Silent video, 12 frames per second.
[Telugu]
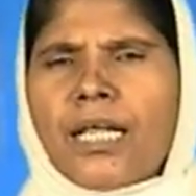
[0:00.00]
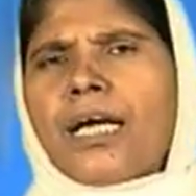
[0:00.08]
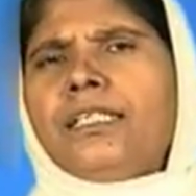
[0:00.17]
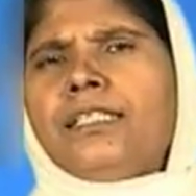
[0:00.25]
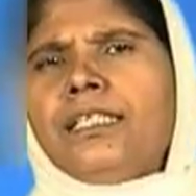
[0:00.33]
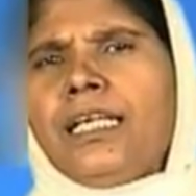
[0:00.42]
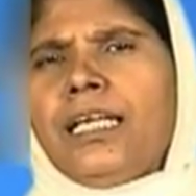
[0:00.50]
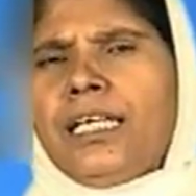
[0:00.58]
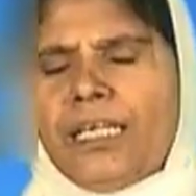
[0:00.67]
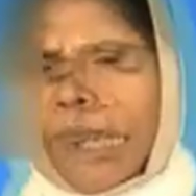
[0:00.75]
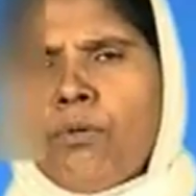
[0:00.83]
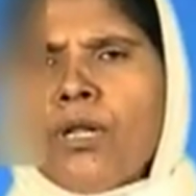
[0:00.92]
కలగంటిని
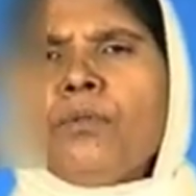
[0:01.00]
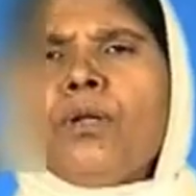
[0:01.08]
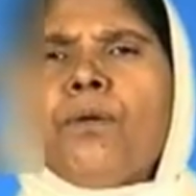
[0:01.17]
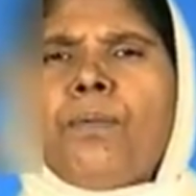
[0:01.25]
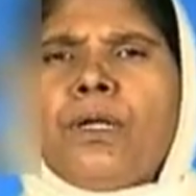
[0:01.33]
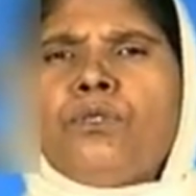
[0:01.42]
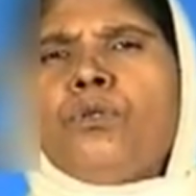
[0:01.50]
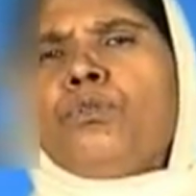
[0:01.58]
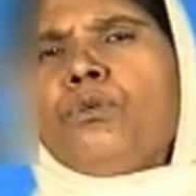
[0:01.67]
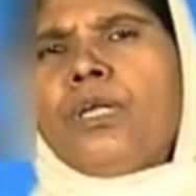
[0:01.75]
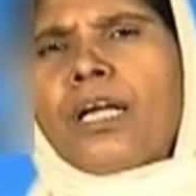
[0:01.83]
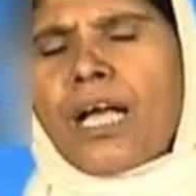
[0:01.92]
పొలములో
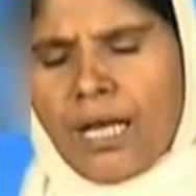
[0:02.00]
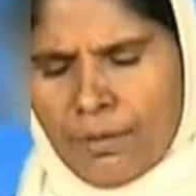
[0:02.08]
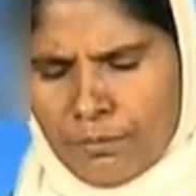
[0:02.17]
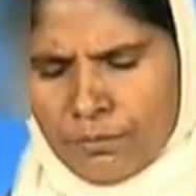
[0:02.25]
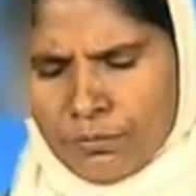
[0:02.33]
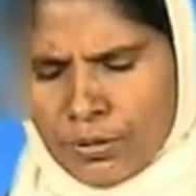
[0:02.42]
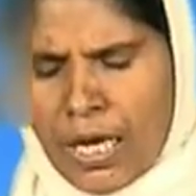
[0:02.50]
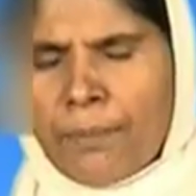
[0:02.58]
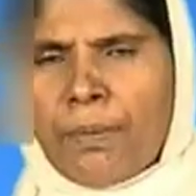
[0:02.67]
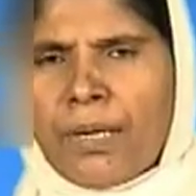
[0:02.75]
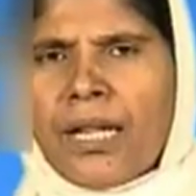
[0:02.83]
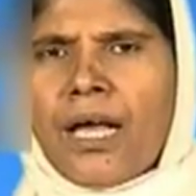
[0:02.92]
దున్నుతుండగా నా
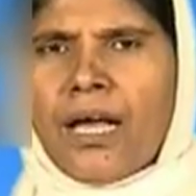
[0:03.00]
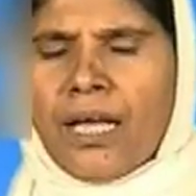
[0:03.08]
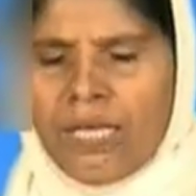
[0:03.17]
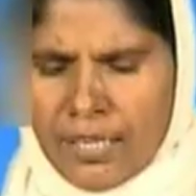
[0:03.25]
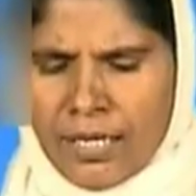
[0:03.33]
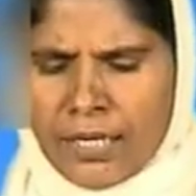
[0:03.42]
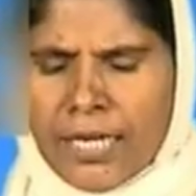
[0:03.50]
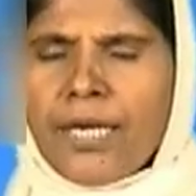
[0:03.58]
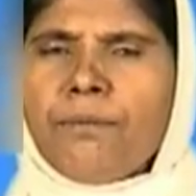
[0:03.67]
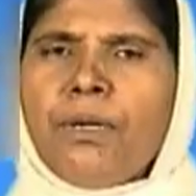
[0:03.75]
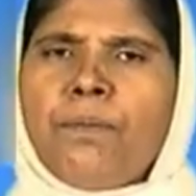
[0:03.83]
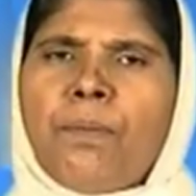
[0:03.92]
పనకి
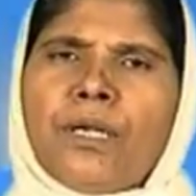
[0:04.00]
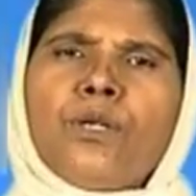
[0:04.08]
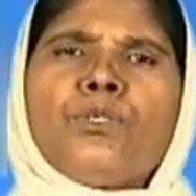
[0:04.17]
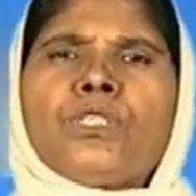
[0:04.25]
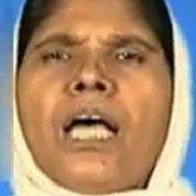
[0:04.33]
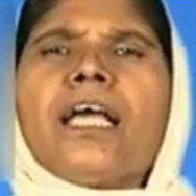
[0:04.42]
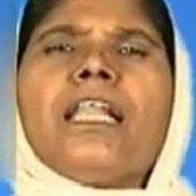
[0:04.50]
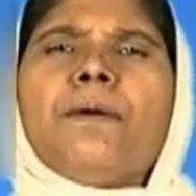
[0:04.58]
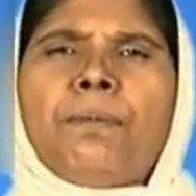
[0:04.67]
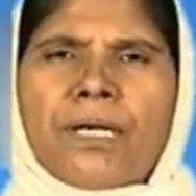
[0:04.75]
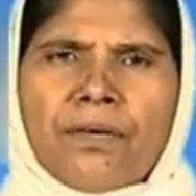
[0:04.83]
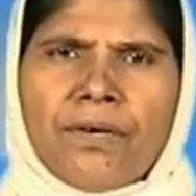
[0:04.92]
మీ పనులు సాగిల
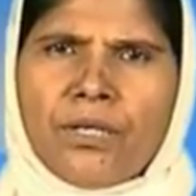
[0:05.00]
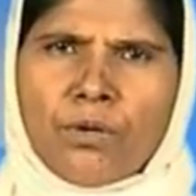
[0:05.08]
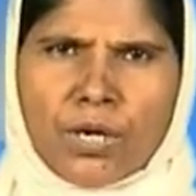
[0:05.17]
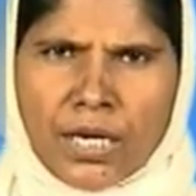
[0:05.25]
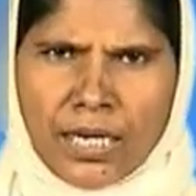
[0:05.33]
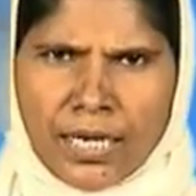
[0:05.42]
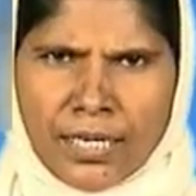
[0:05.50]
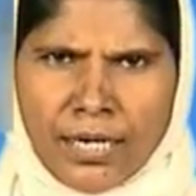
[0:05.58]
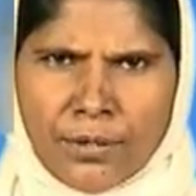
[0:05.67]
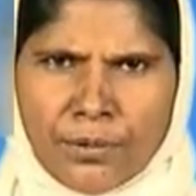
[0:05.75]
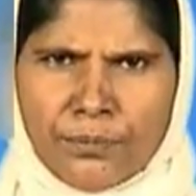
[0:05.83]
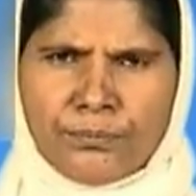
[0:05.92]
పడ్డవని ఒక
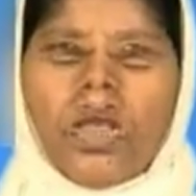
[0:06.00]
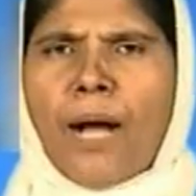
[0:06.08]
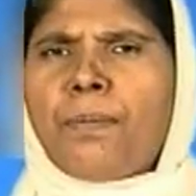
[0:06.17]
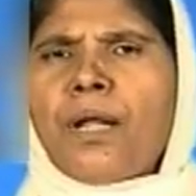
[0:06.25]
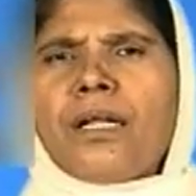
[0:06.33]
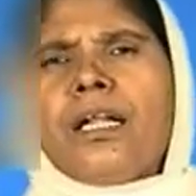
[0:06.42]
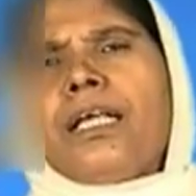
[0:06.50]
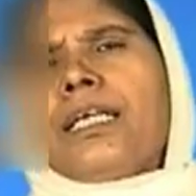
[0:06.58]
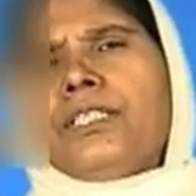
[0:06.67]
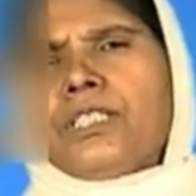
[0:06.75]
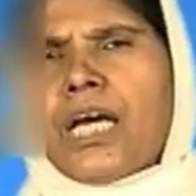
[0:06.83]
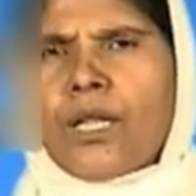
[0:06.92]
కలగన్నాడు అప్పుడు
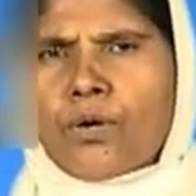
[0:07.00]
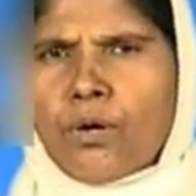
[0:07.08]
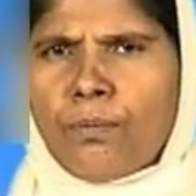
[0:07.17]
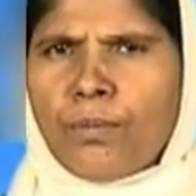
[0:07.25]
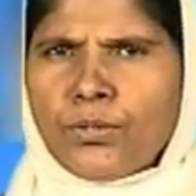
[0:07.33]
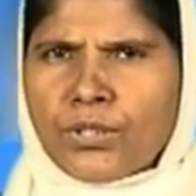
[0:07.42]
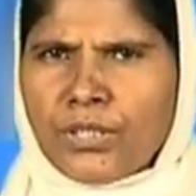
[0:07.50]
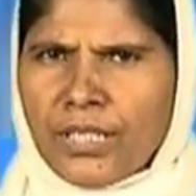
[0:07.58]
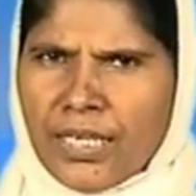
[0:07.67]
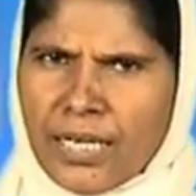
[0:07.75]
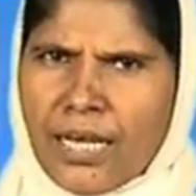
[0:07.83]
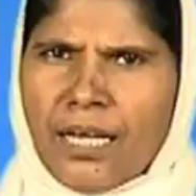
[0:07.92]
అన్నలకి చాలా కోపం వచ్చింది
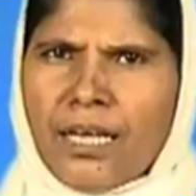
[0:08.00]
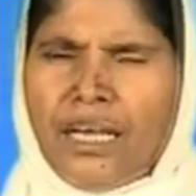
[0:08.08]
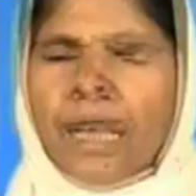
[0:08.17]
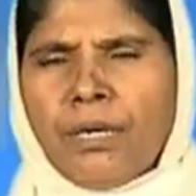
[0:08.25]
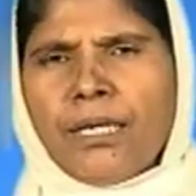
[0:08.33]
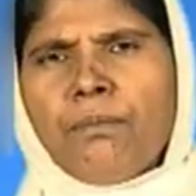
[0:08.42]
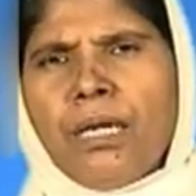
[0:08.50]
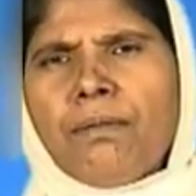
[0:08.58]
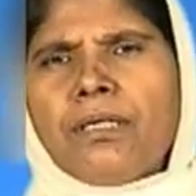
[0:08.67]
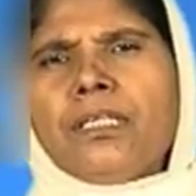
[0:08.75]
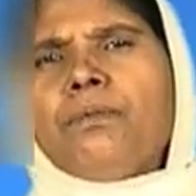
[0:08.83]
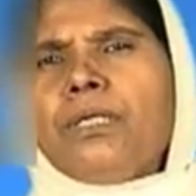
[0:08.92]
ఏరా మరి
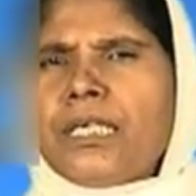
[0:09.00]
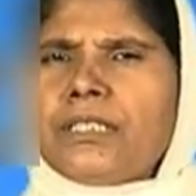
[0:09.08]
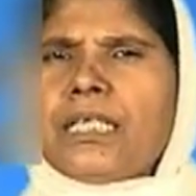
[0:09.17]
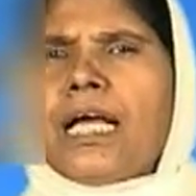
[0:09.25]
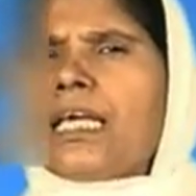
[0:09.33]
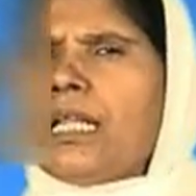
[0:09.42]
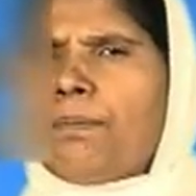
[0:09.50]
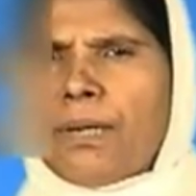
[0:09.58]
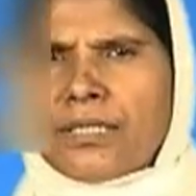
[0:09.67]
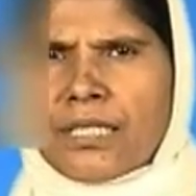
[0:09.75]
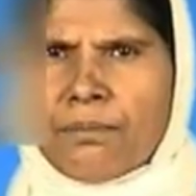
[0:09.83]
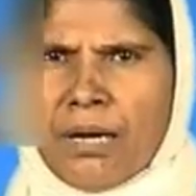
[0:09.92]
మేమందరం నీకు సాగిల
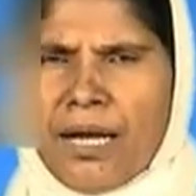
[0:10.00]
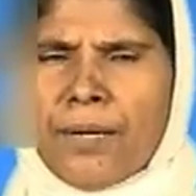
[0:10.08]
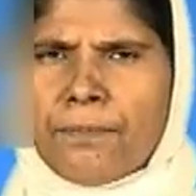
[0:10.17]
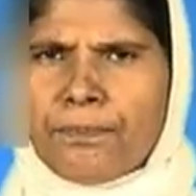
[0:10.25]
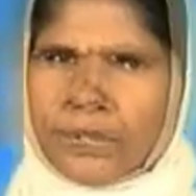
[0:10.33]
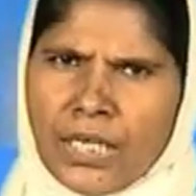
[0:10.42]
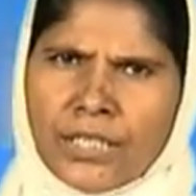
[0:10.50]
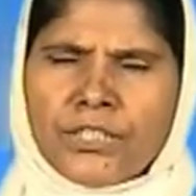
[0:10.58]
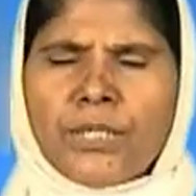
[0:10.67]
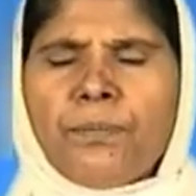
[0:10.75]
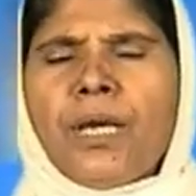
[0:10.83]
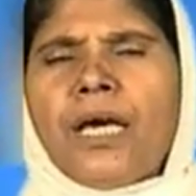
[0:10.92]
పడతామా అని
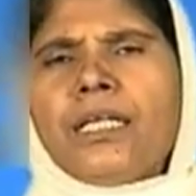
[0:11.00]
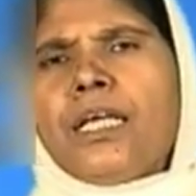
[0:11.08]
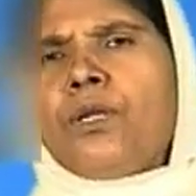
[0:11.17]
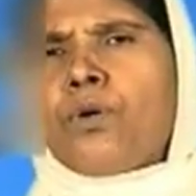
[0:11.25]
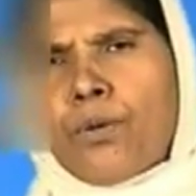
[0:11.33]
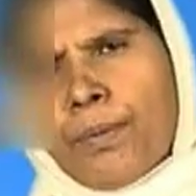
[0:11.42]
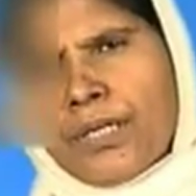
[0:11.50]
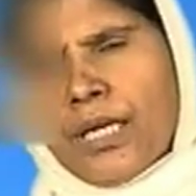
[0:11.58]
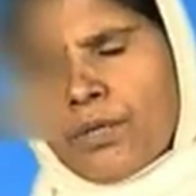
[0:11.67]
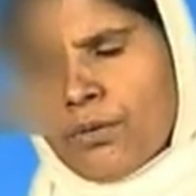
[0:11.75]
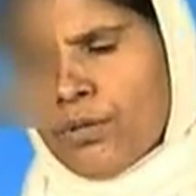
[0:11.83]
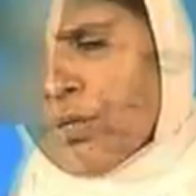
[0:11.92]
చెప్పి అన్నయ్యలు
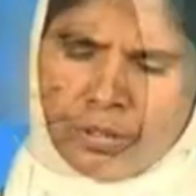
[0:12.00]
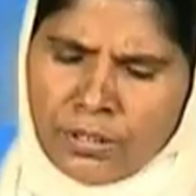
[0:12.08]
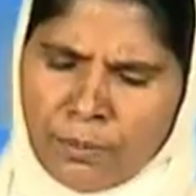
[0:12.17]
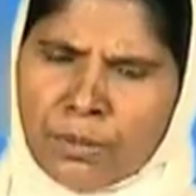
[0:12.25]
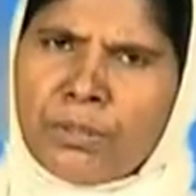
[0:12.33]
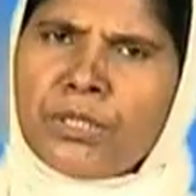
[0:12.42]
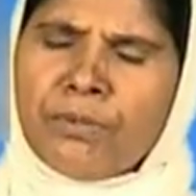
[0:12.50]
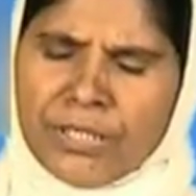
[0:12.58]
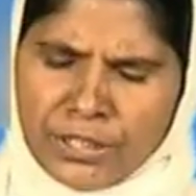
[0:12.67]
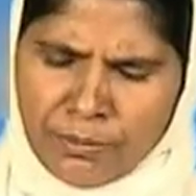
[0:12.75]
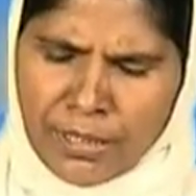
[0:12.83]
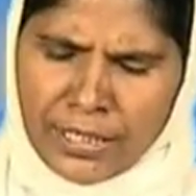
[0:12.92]
కోపడ్డారు తమ్ముడు
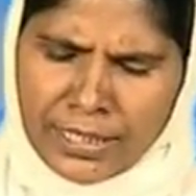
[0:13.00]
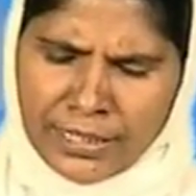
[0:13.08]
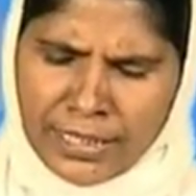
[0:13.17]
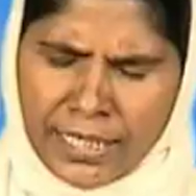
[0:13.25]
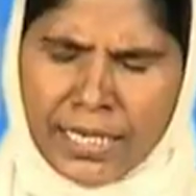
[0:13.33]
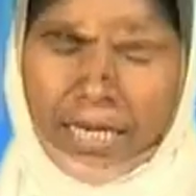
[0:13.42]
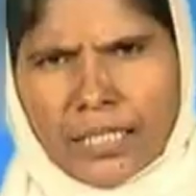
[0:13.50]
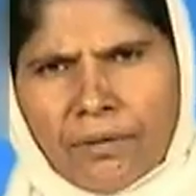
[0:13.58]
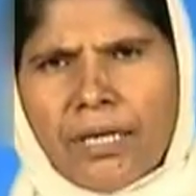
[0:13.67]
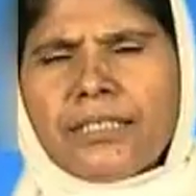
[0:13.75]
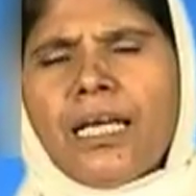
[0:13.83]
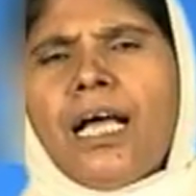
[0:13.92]
ద్వేషం కలిగింది
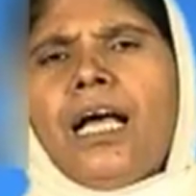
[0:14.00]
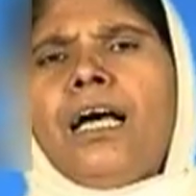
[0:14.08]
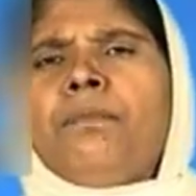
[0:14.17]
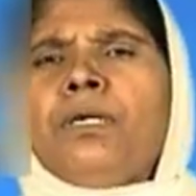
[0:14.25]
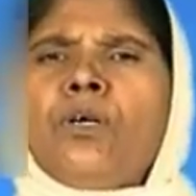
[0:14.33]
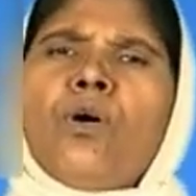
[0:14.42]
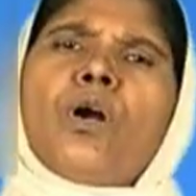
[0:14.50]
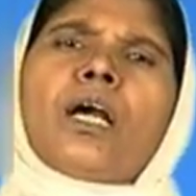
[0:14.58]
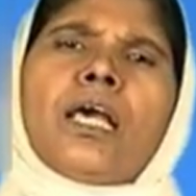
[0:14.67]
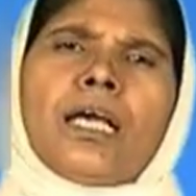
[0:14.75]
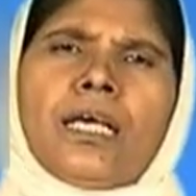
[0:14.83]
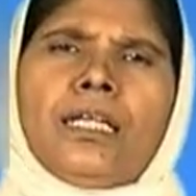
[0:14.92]
తర్వాత ఇంకొక
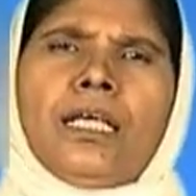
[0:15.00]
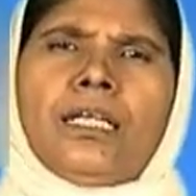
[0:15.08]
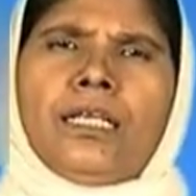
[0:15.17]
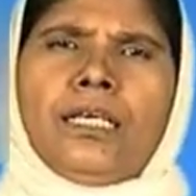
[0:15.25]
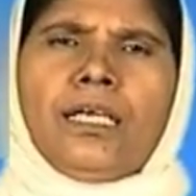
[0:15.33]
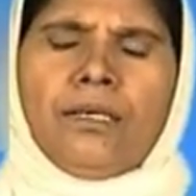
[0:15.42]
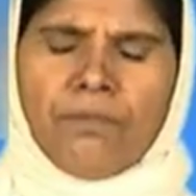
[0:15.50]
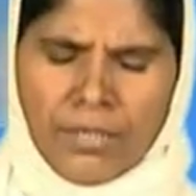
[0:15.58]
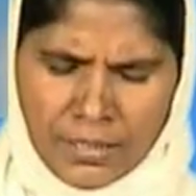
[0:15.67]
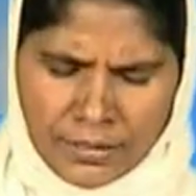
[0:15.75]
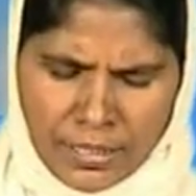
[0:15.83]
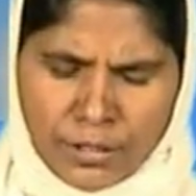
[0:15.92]
కలగన్నానని కన్నానని
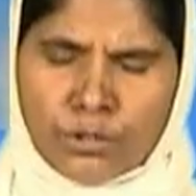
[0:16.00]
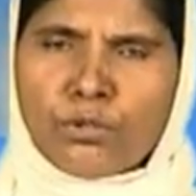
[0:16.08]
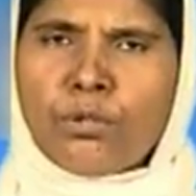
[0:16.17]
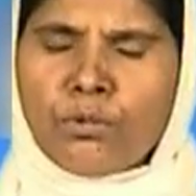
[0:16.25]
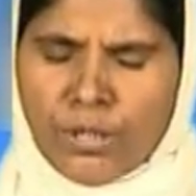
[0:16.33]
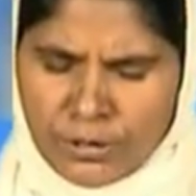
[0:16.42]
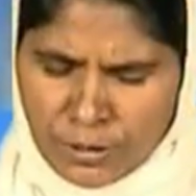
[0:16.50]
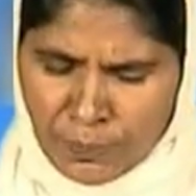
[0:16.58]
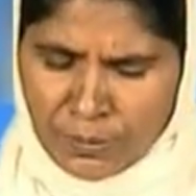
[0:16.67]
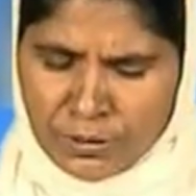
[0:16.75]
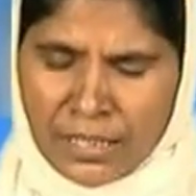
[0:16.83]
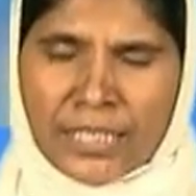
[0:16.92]
వాళ్ళ తండ్రితో కూడా
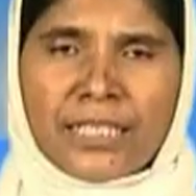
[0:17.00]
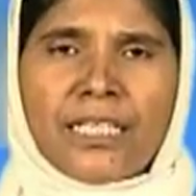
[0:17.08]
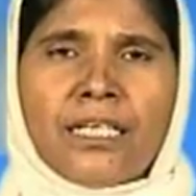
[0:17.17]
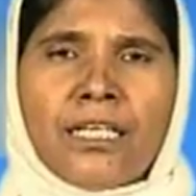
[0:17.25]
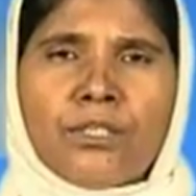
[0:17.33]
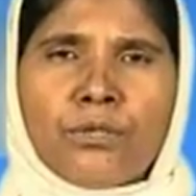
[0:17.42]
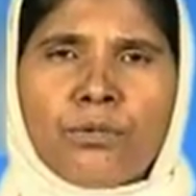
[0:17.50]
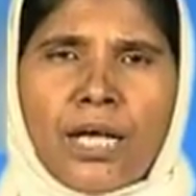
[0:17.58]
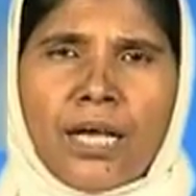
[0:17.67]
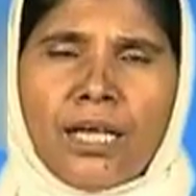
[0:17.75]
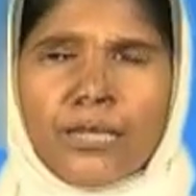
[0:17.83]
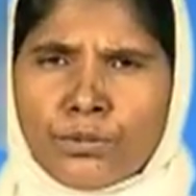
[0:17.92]
చెప్పడం జరిగింది అన్నలతో
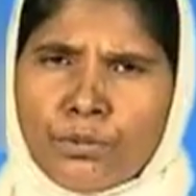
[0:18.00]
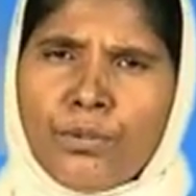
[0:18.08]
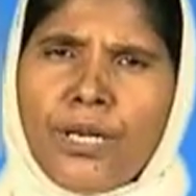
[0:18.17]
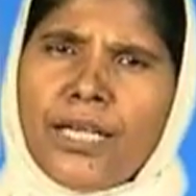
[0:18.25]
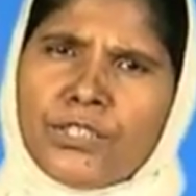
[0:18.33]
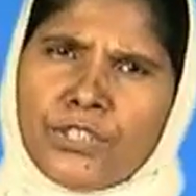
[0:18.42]
కూడా సూర్య